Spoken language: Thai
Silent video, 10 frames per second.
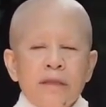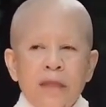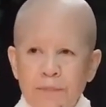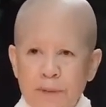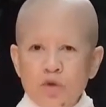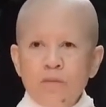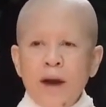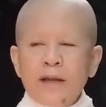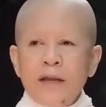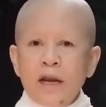แต่ปัจจุ
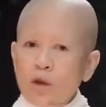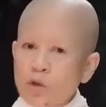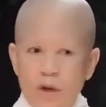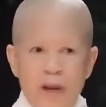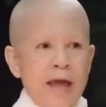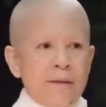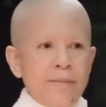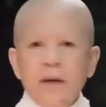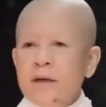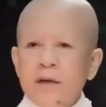บันเนี่ยเราหยุดละ
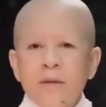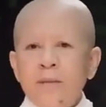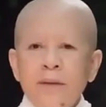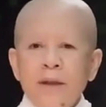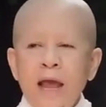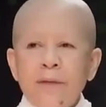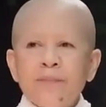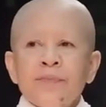ผลึกเกลือไม่มีละ